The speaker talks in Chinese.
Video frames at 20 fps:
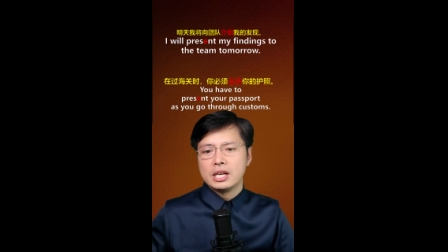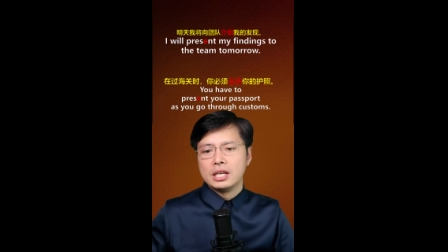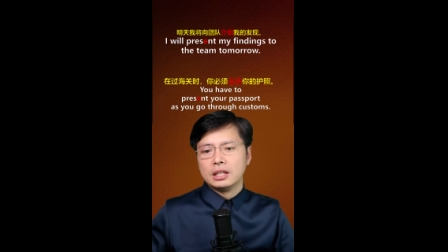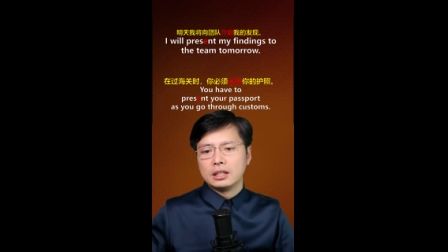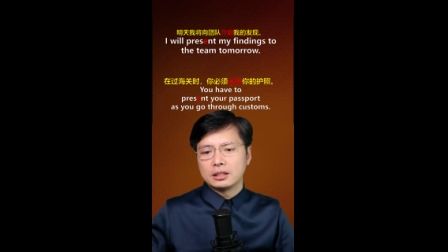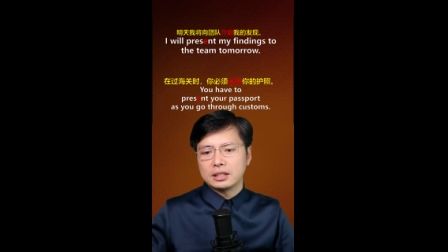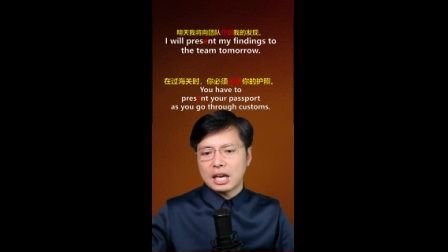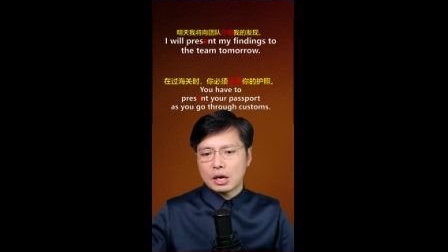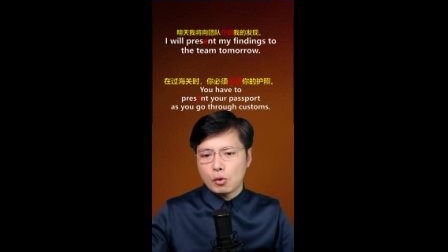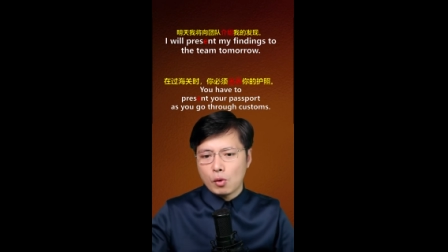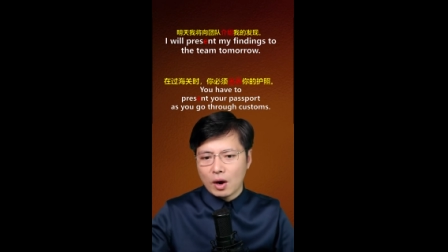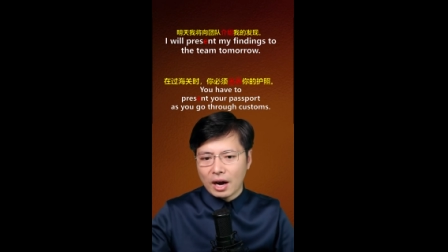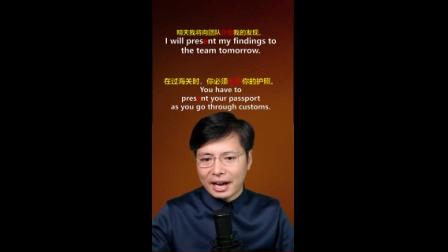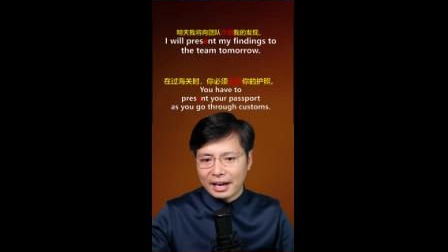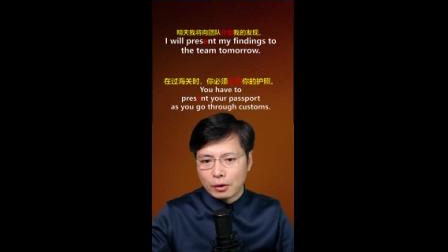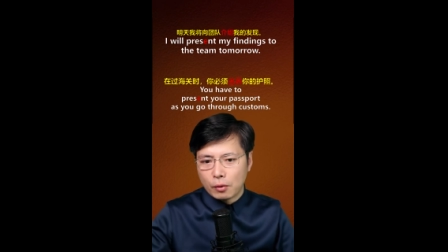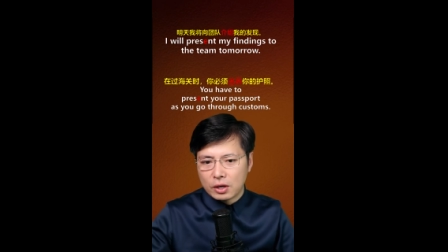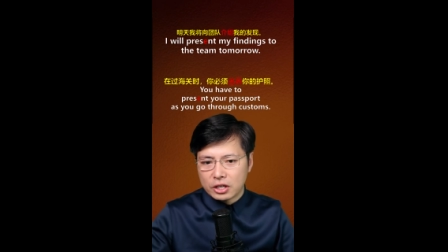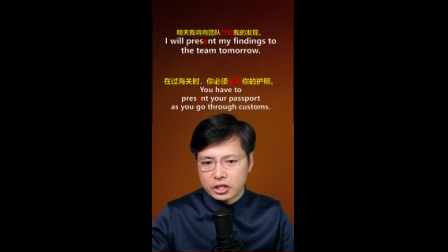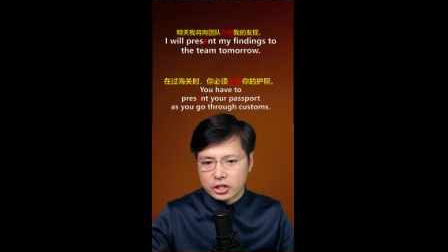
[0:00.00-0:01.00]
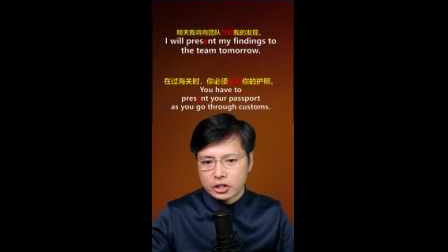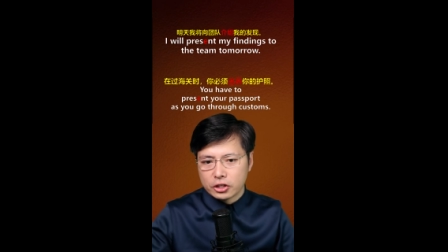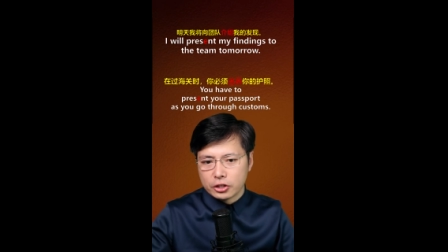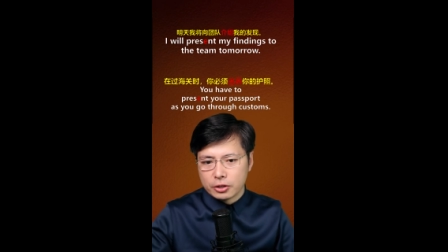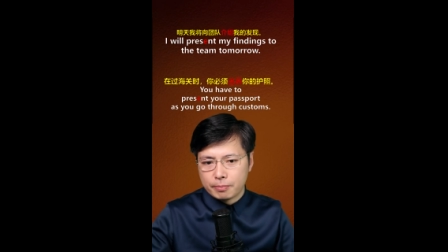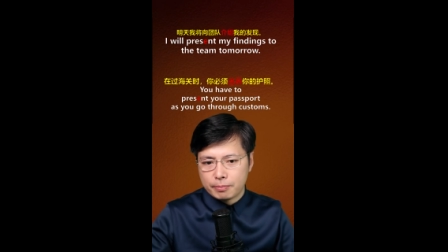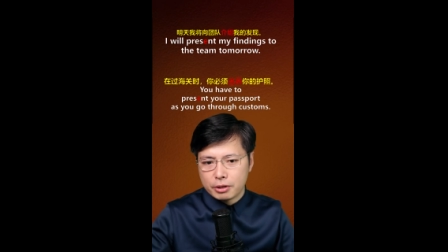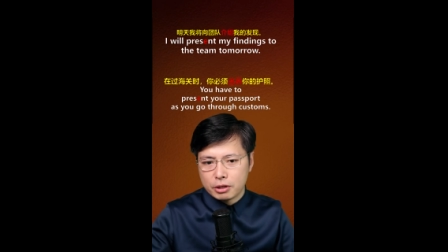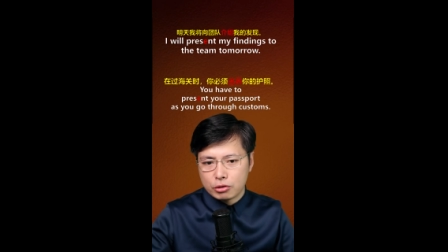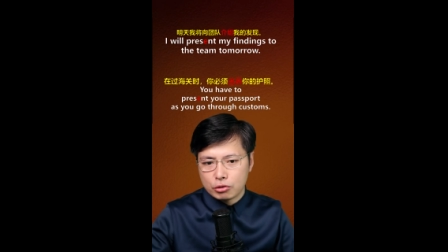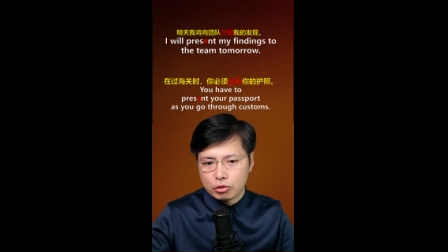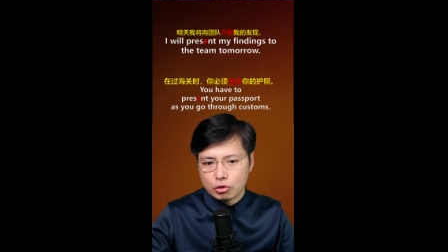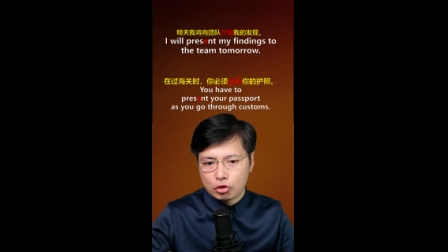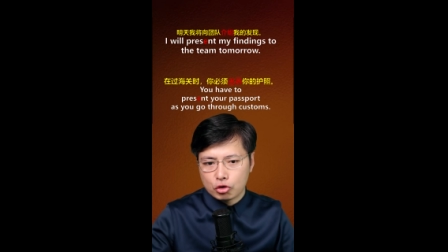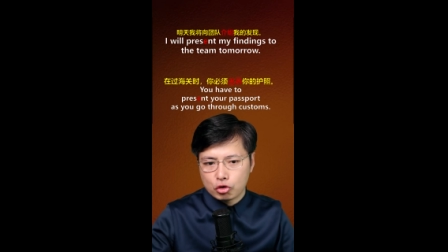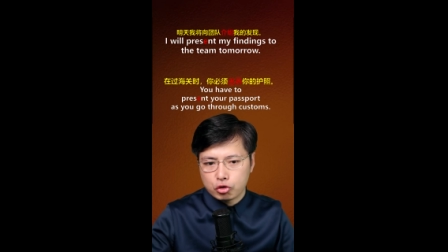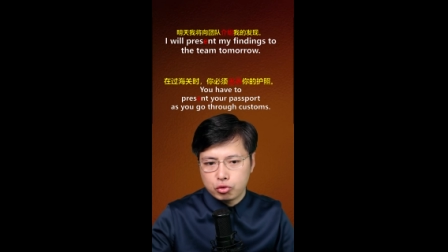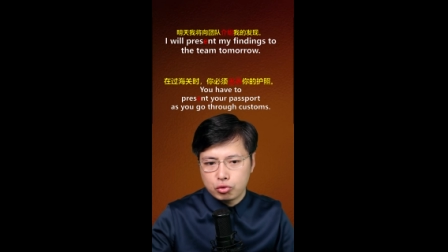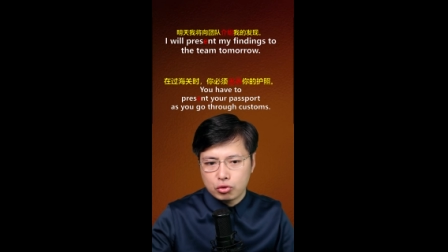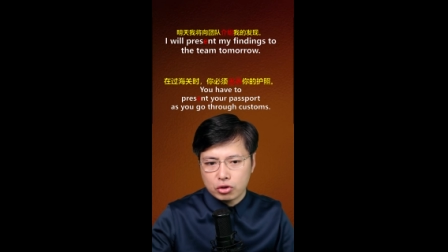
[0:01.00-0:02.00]
在过海关时，你必须
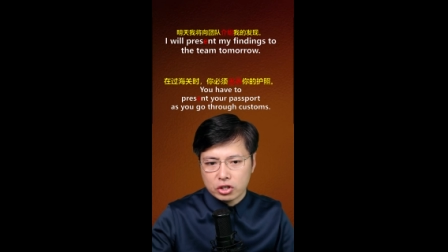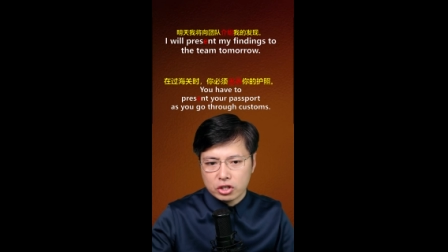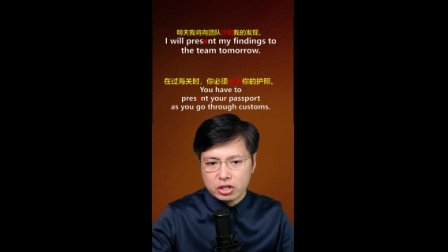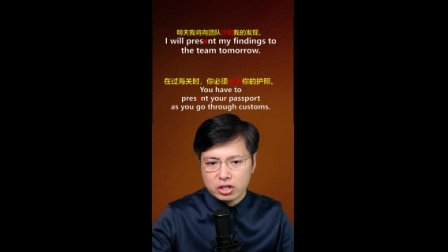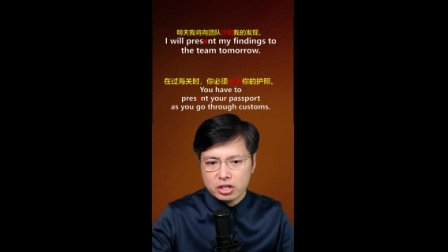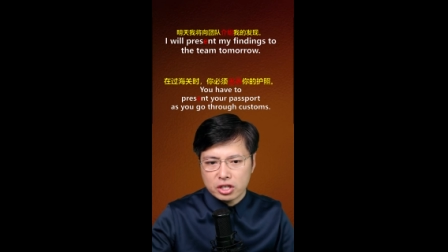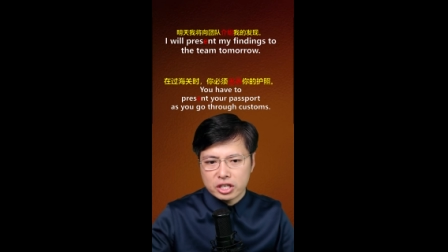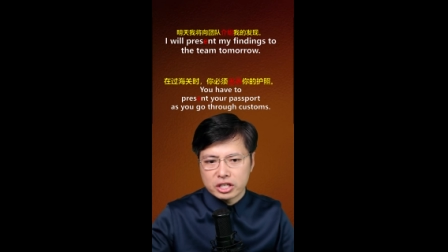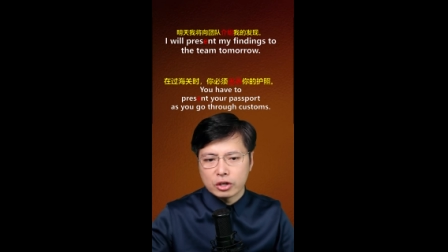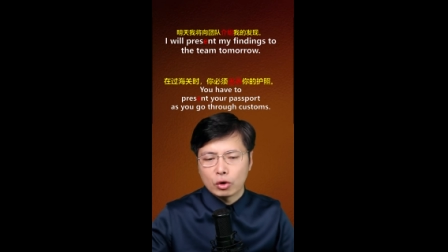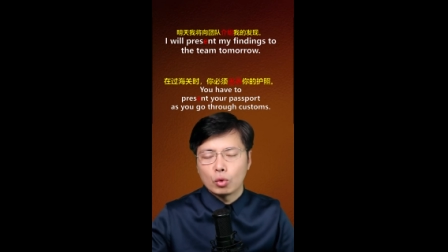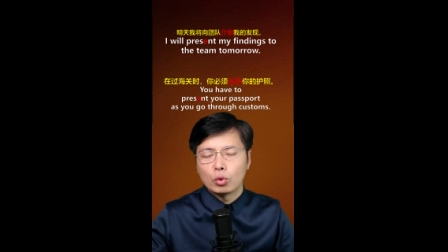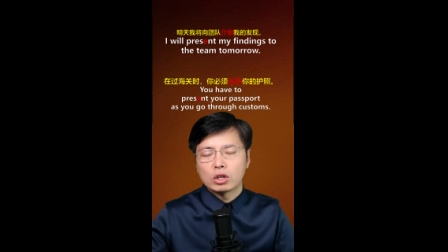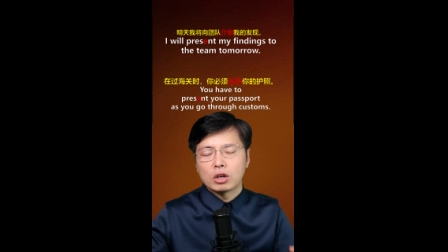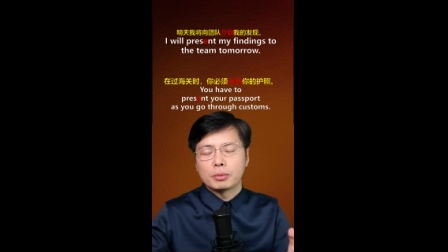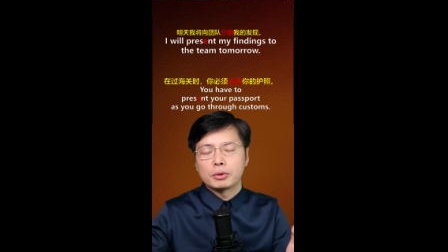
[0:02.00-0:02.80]
出示你的护照，